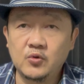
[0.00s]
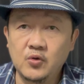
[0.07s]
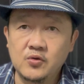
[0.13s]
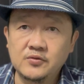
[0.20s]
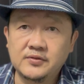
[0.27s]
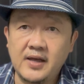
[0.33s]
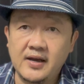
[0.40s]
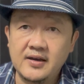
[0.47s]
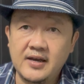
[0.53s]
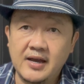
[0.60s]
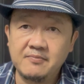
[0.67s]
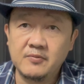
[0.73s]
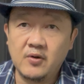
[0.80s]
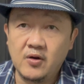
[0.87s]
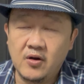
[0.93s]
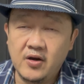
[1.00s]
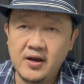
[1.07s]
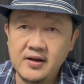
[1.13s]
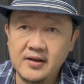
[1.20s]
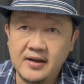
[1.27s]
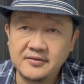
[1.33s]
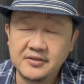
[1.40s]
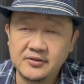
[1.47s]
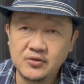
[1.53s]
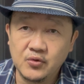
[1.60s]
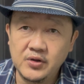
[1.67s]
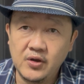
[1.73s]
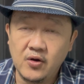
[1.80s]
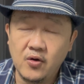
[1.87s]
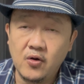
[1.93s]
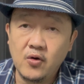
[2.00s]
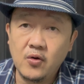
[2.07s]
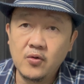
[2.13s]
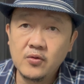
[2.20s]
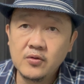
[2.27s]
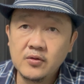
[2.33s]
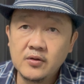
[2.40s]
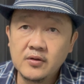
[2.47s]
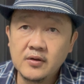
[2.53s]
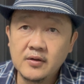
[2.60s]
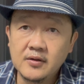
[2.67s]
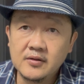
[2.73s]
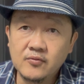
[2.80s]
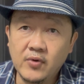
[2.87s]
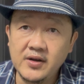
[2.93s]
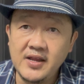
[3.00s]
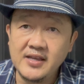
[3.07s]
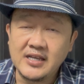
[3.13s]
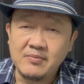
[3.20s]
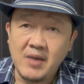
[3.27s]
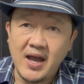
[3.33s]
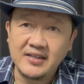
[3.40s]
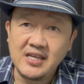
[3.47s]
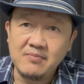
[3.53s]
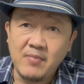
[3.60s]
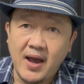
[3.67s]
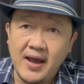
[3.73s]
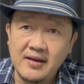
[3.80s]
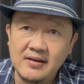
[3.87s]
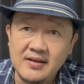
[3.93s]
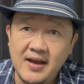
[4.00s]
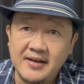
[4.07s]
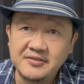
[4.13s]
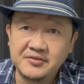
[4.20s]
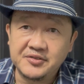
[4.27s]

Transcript: ลุงศักดิ์ครับหอยลังสตูดิโอ วันนี้จะมาอธิบายเรื่อง